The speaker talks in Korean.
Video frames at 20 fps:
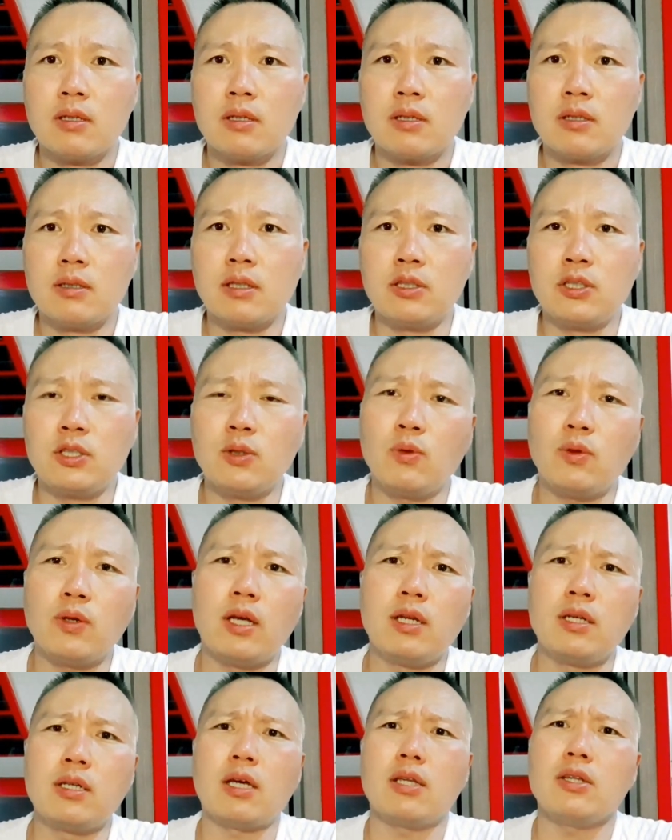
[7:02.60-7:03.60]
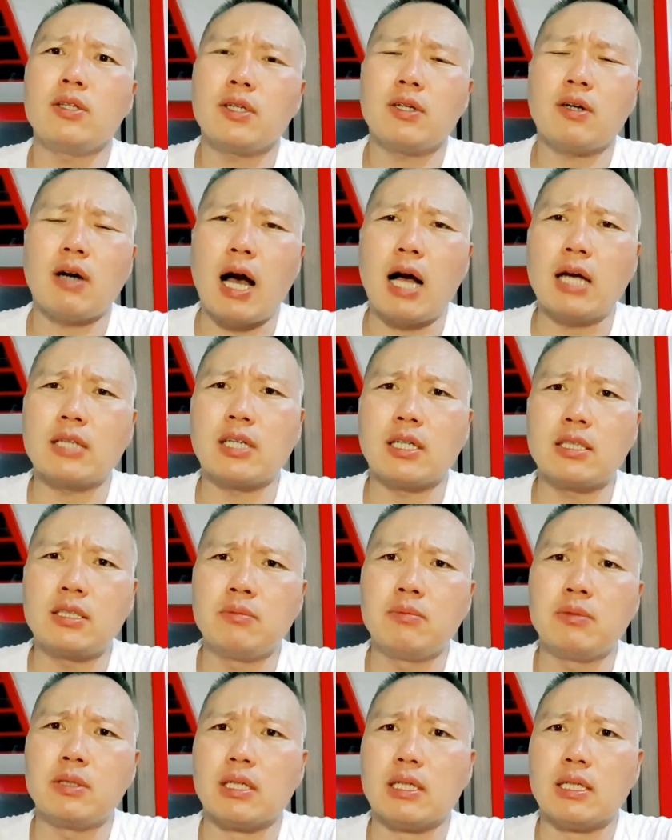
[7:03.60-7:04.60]
근데 시골에 이런 개들이 꽉
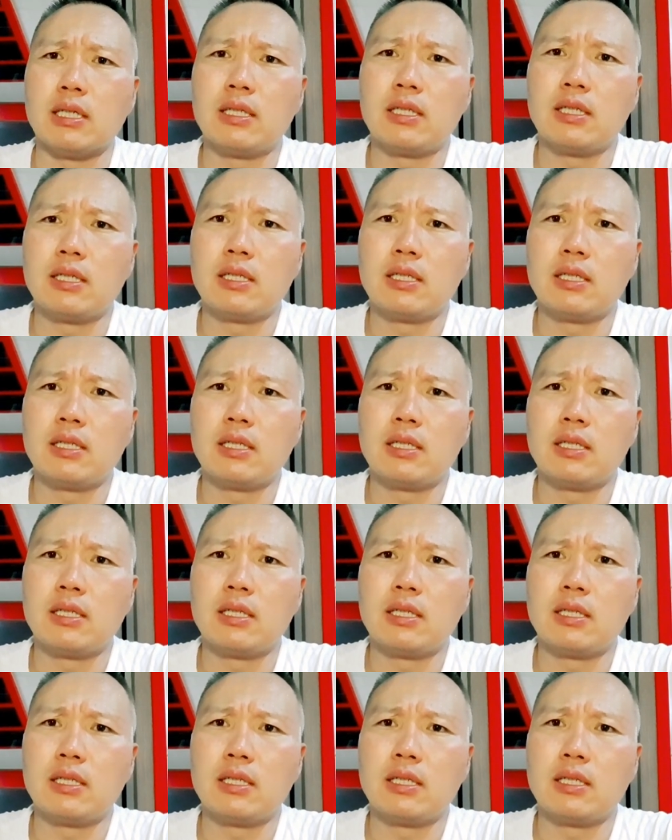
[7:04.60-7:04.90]
찼습니다.